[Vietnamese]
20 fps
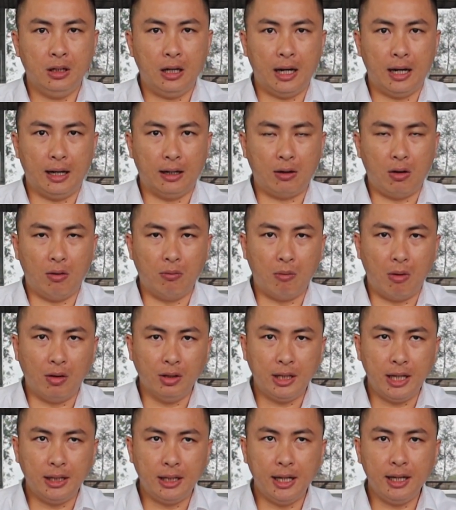à, còn
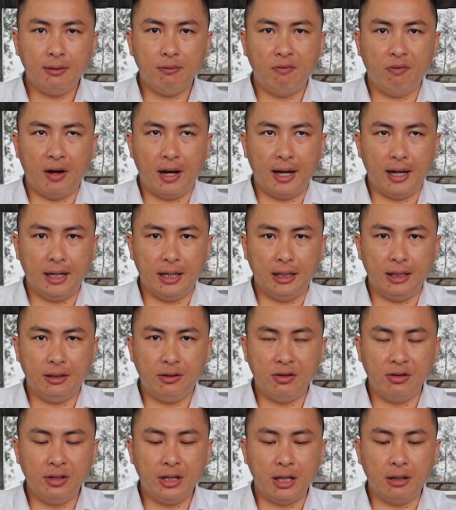mọi chi tiết về
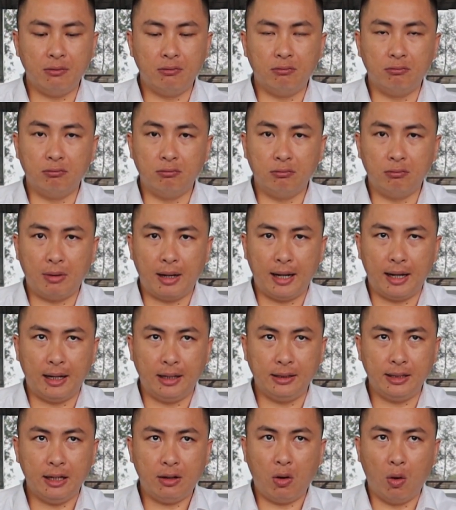chương trình
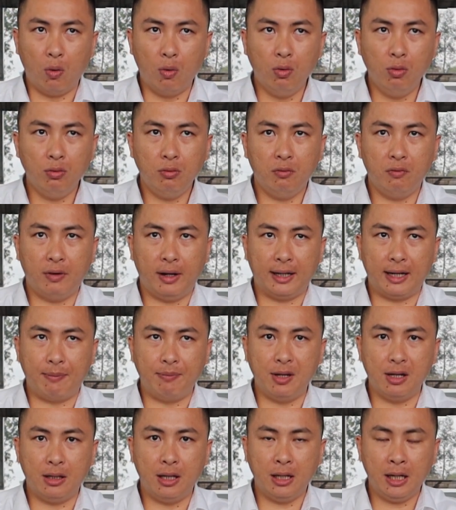mà xe cũ và
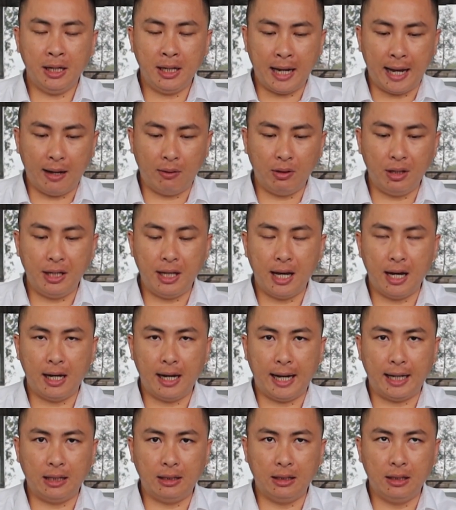cập nhật như thế nào thì nhờ
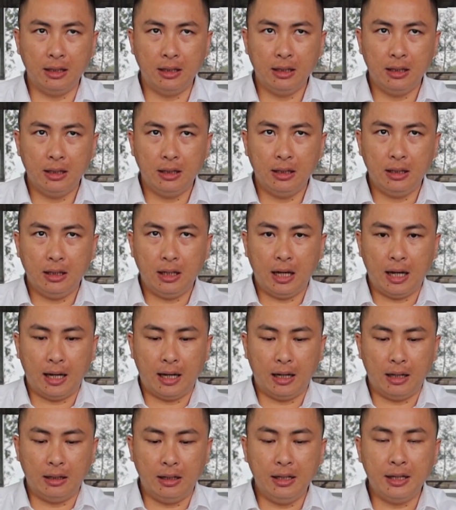anh
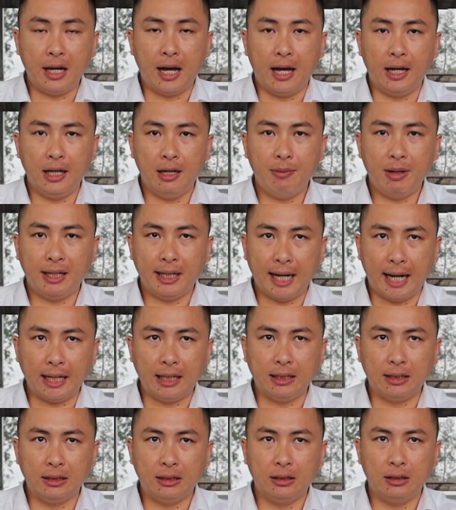à, liên hệ với bên
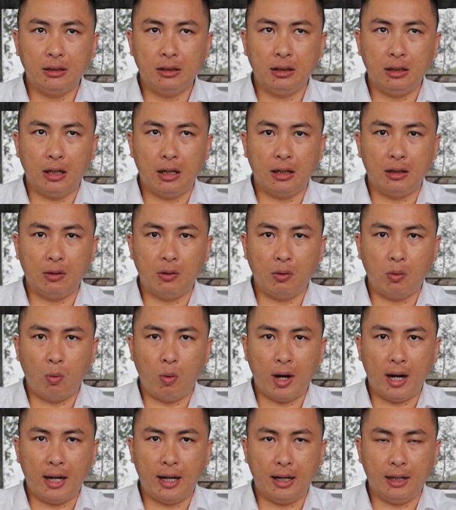Khanh
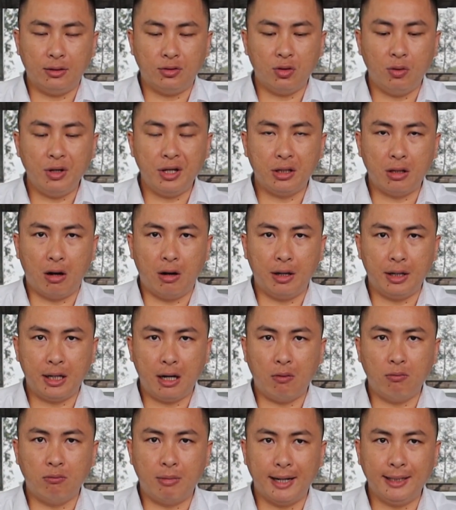qua số điện thoại
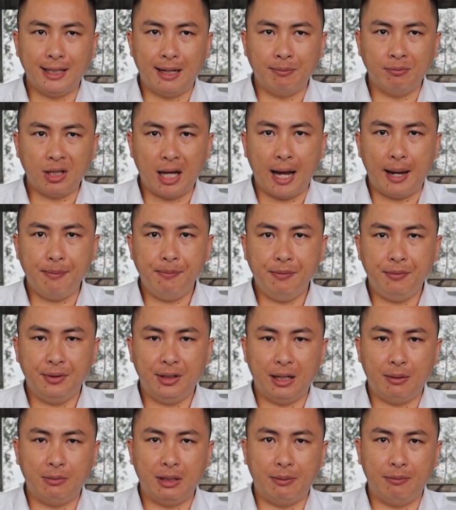0788
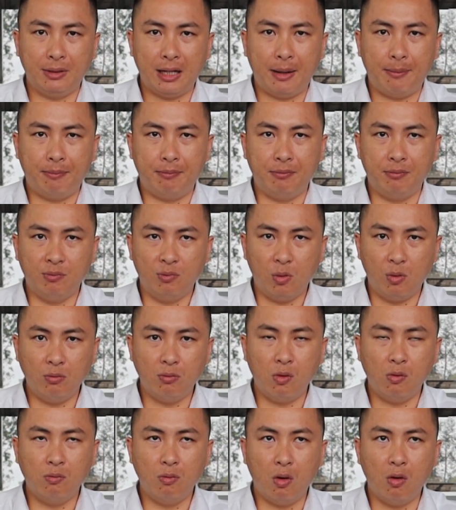555
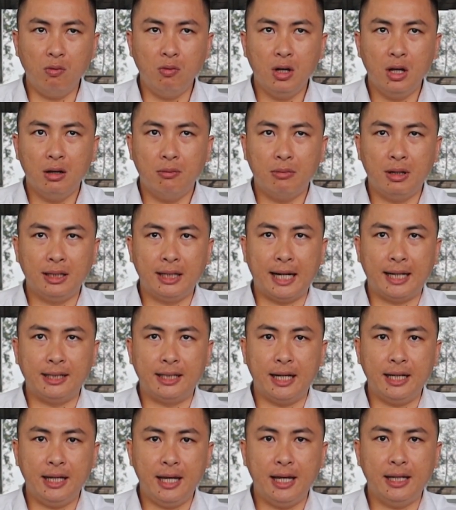444 bên Khanh
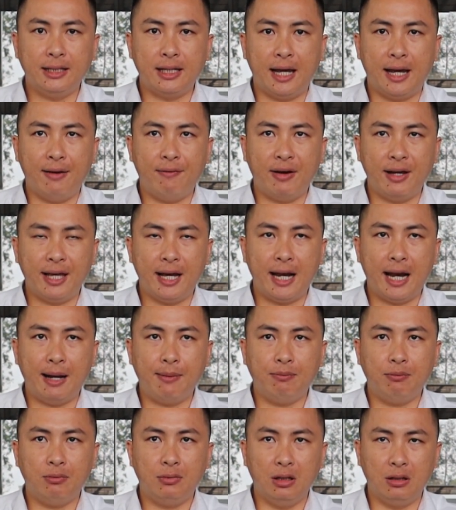sẽ chia sẻ và giải
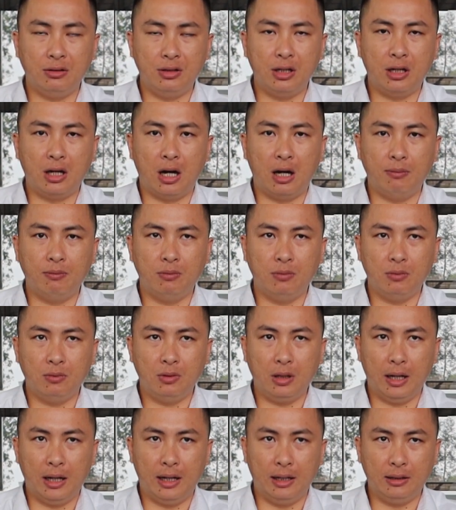đáp từng trường hợp
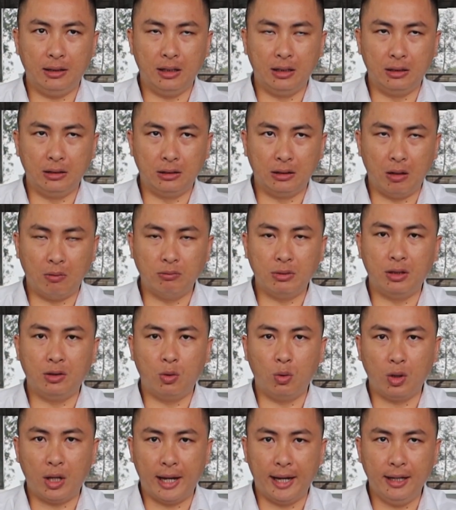à, từng thông tin
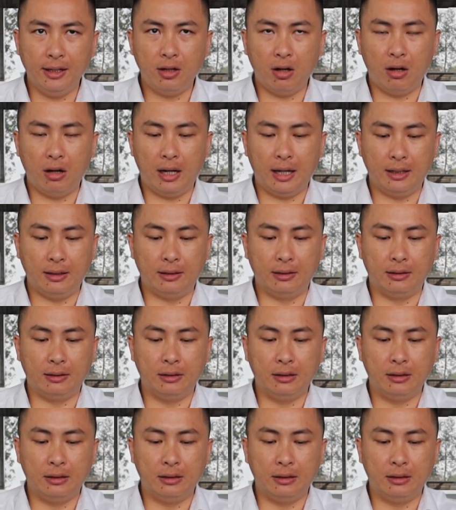cụ thể cho anh